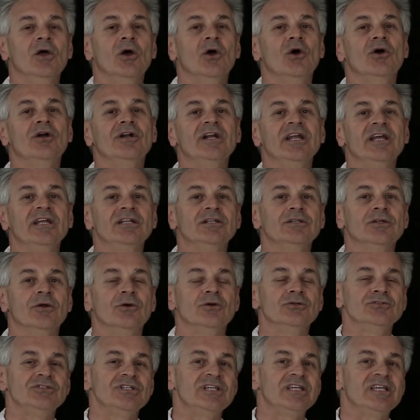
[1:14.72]
Örneğin
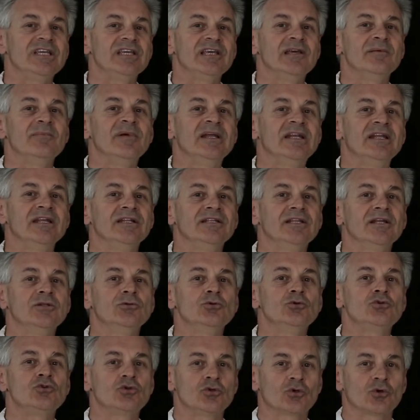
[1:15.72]
önceki
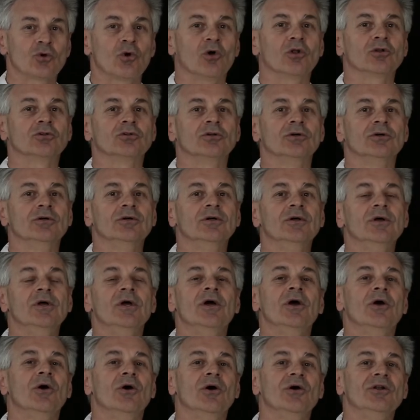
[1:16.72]
gebeliğinde düşük oldu.
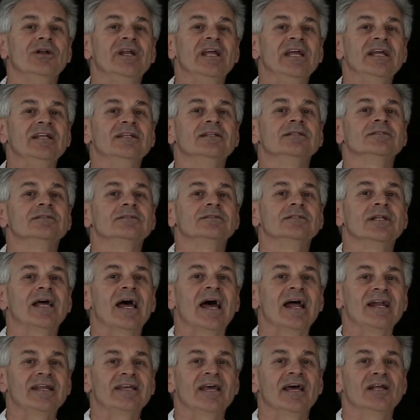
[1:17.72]
Örneğin
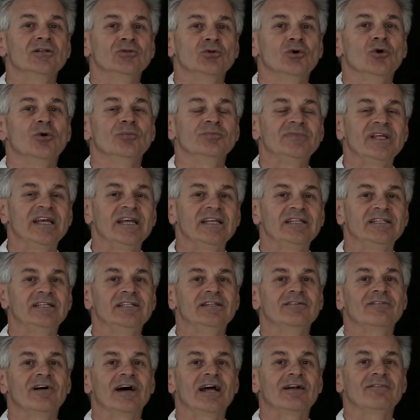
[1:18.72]
erken doğum
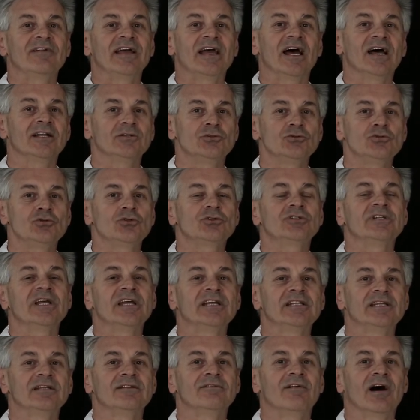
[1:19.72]
tehdidi var veya düşük
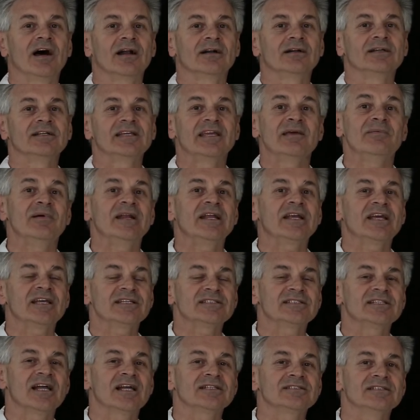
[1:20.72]
tehdit var. Gebelik
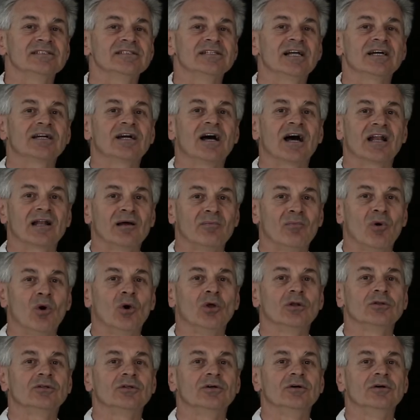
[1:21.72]
esnasında kanama
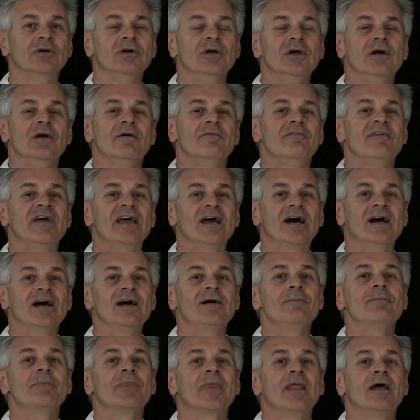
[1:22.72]
oldu
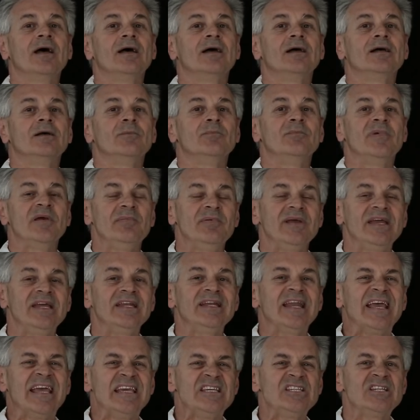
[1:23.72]
veya
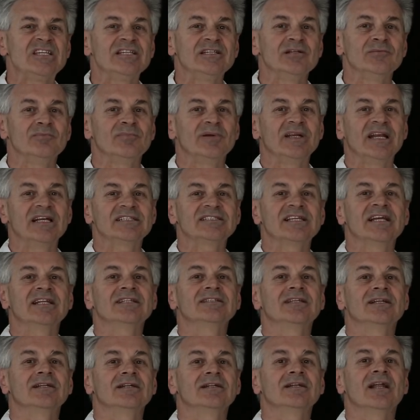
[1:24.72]
bebeğin eşinin,
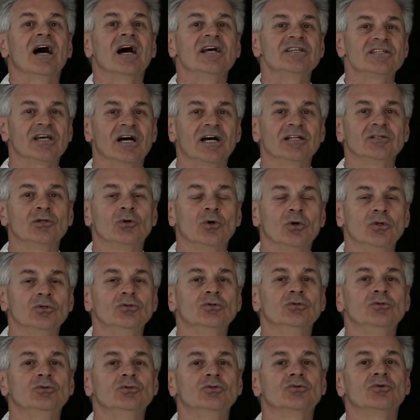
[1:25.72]
plasentanın aşağıda
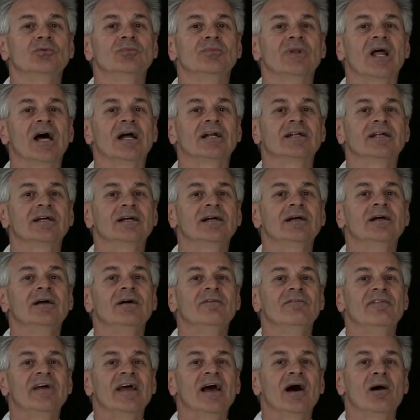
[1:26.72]
olduğu durumlarda
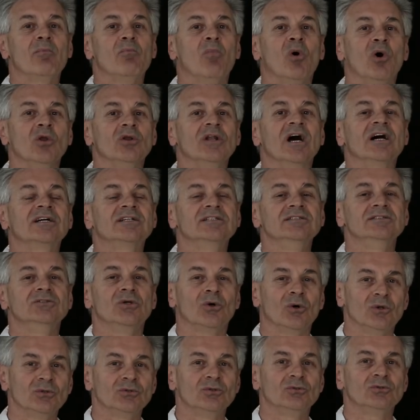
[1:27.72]
veya bol
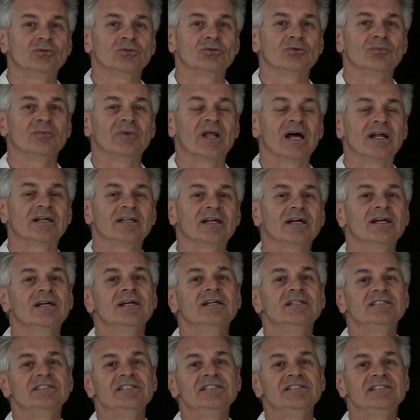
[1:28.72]
akıntı olduğu durumlarda
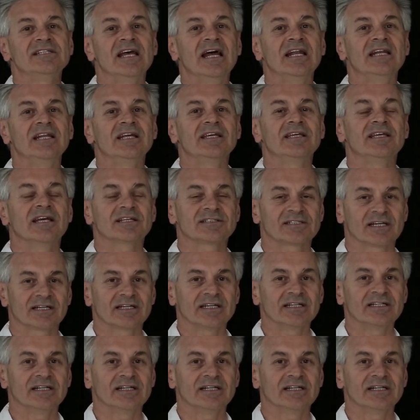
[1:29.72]
cinsellik yasak